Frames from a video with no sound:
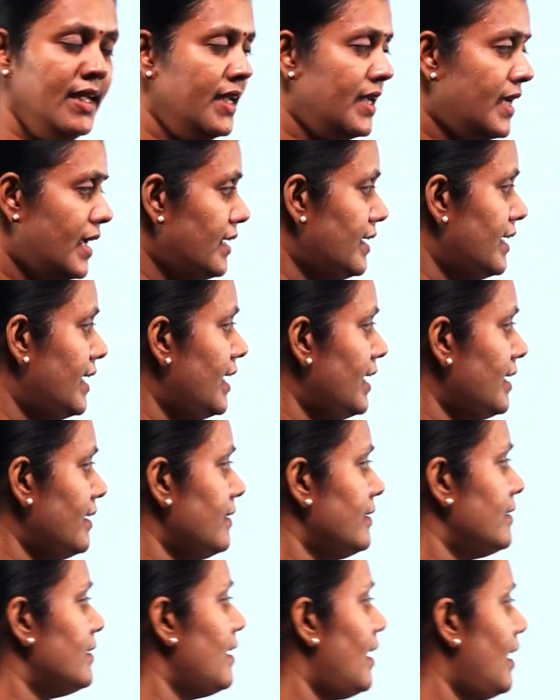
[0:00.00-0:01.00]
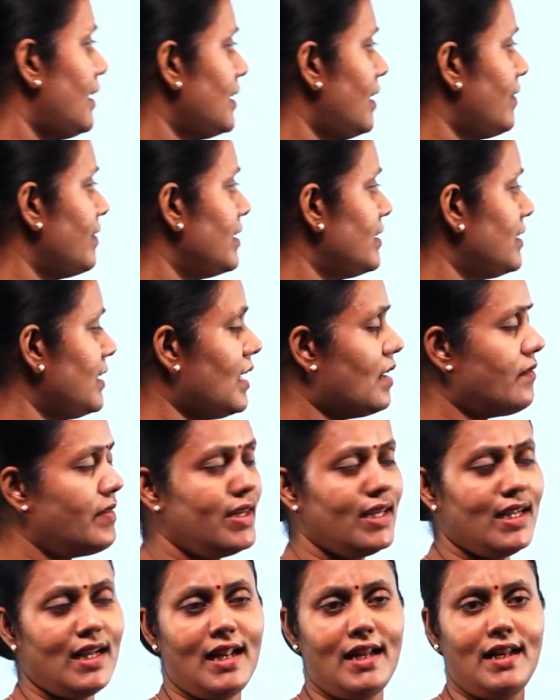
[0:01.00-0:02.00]
இங்கே நீர் அதாவது திரவ
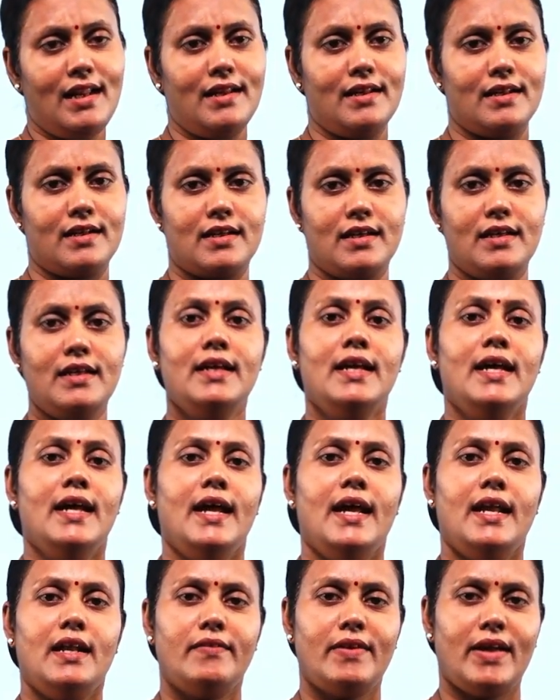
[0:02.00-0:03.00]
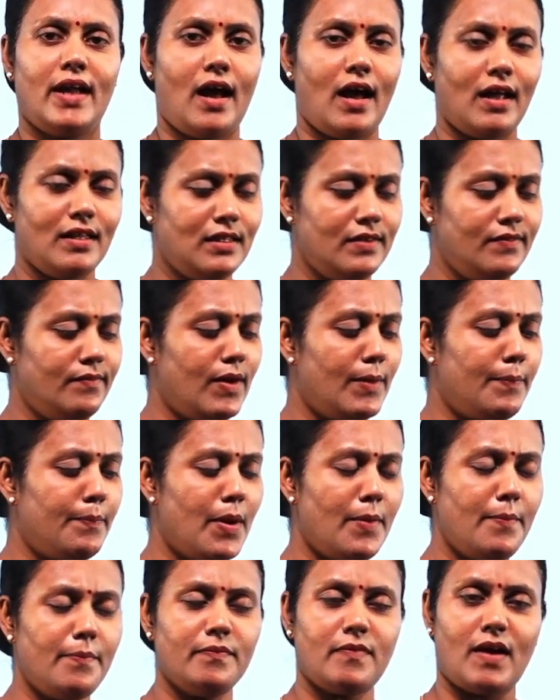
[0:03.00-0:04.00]
நிலையில் இருக்குது எனவே அது
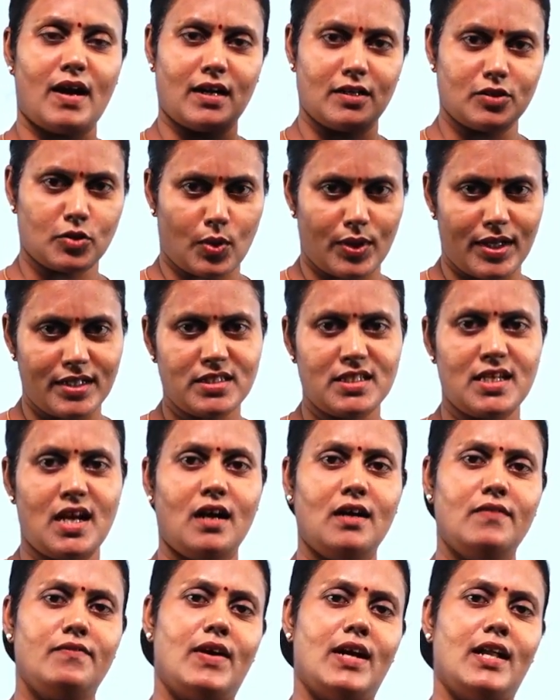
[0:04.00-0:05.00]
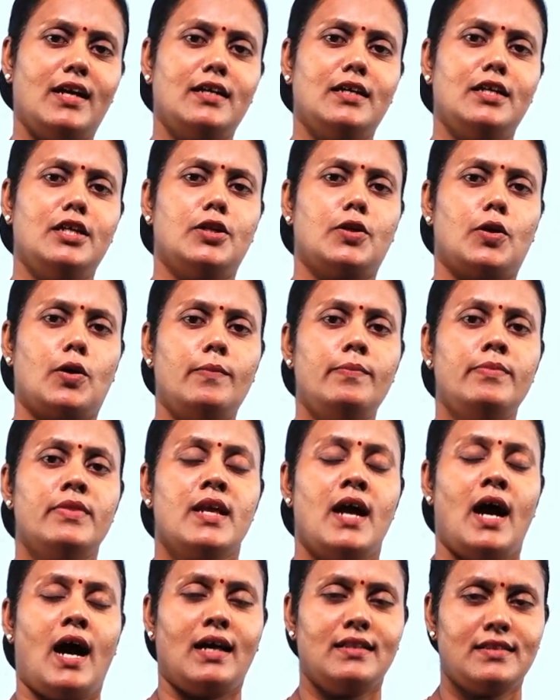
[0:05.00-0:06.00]
வெப்பம் நாங்கள் தொடர்ச்சியாக வழங்குகின்றோம்
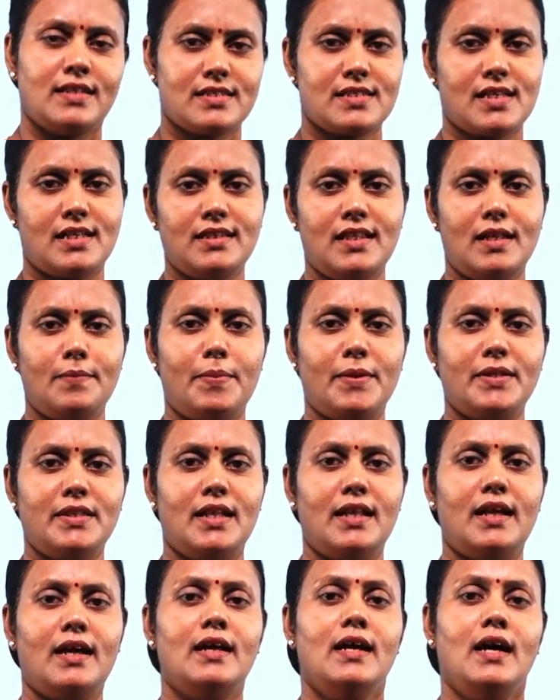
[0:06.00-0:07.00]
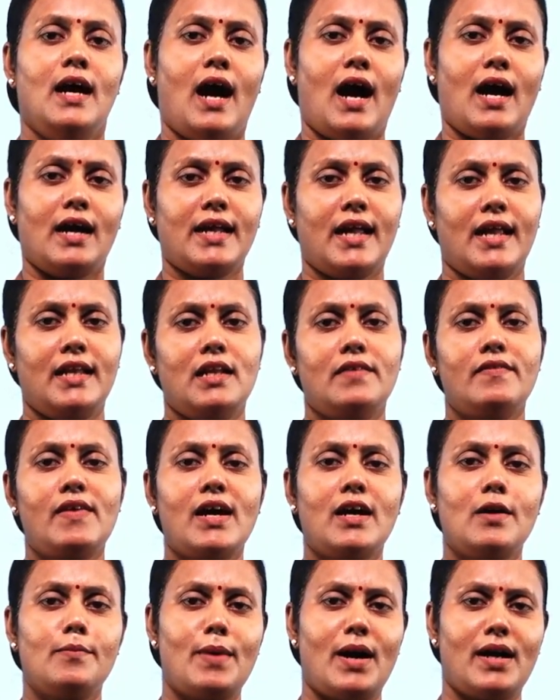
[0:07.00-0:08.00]
அந்த சந்தர்ப்பத்தில் அங்கே
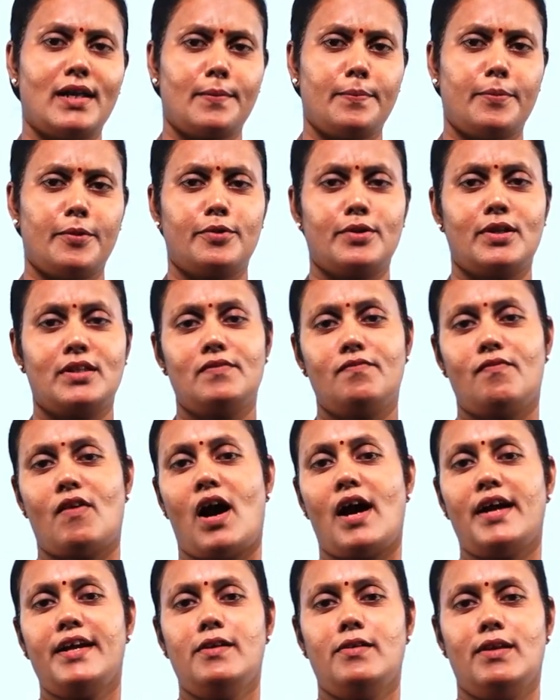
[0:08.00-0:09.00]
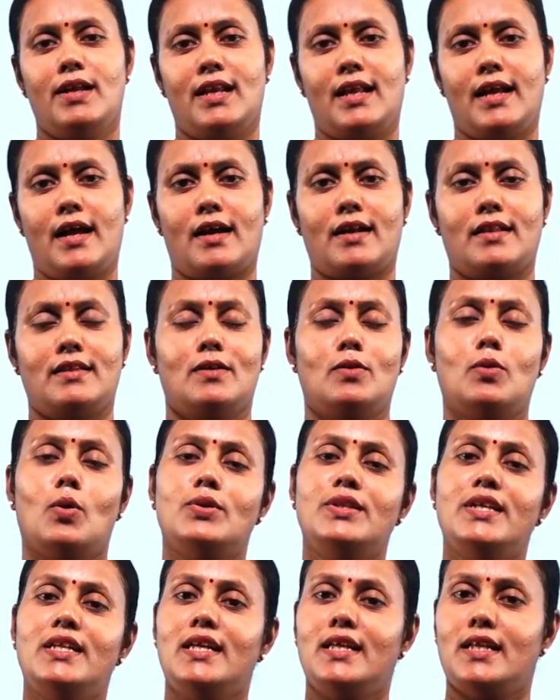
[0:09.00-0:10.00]
என்னவாக மாறப்போகின்றது வாயு நிலையானது
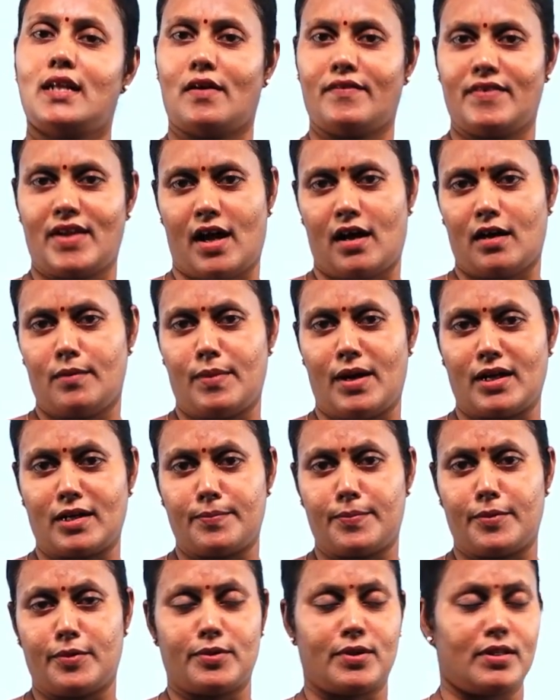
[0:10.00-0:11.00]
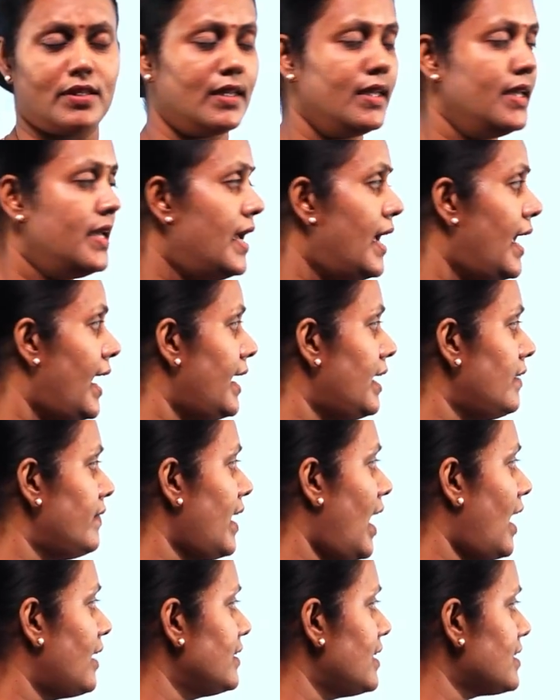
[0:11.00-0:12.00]
கொதி நீராவியாக மாறப்போகின்றது
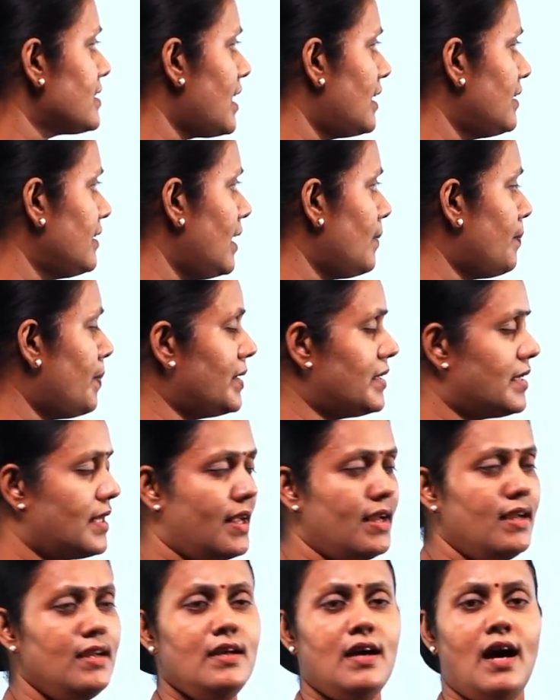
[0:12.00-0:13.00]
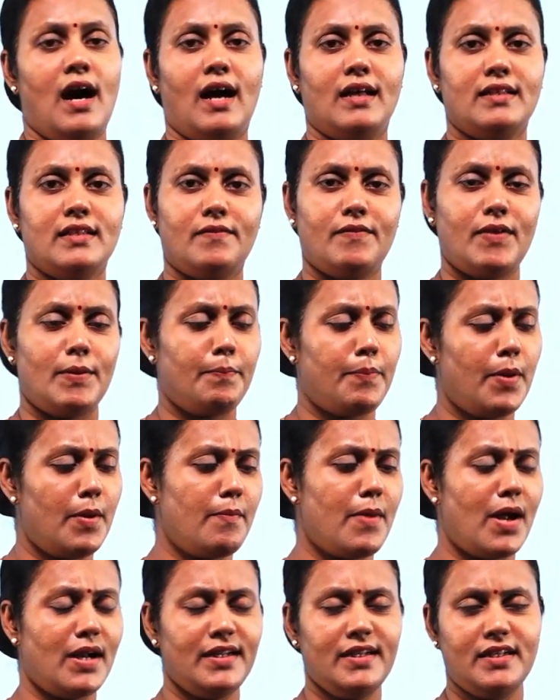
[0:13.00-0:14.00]
எனவே அந்த சந்தர்ப்பத்தில் அந்த
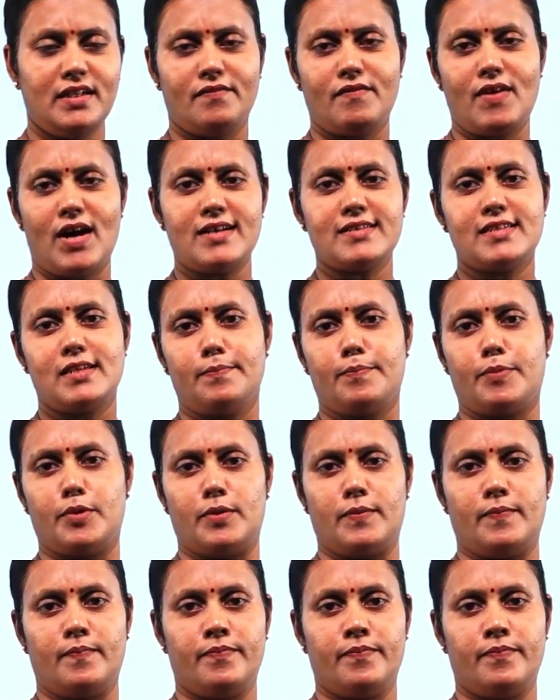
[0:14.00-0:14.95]
வெப்பமானின்ற வாசிப்பு